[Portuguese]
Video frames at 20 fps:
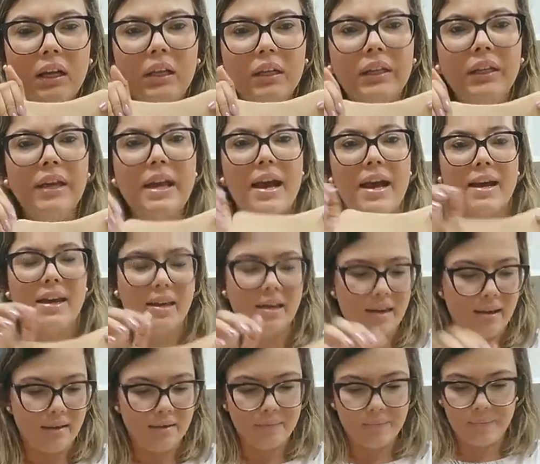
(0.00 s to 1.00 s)
E
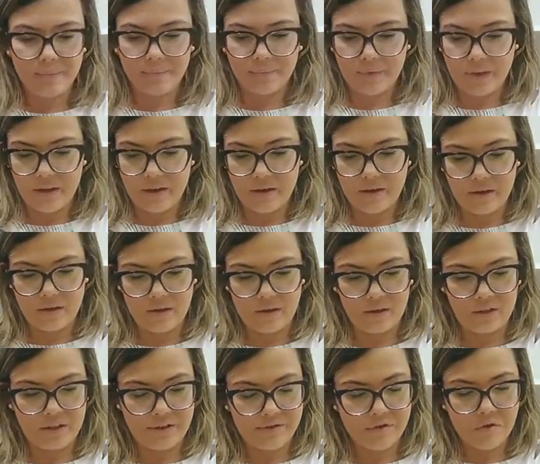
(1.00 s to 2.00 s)
aí, eu
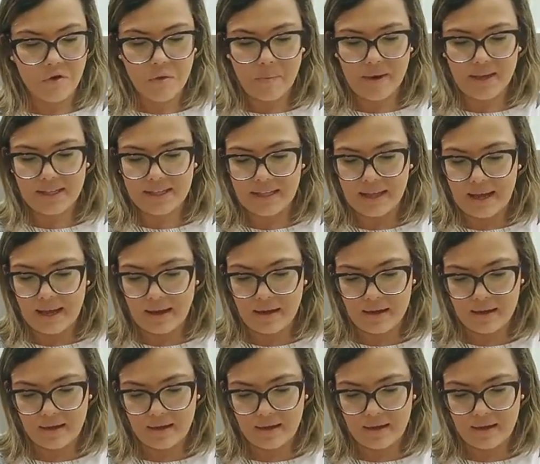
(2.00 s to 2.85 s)
já vou começar.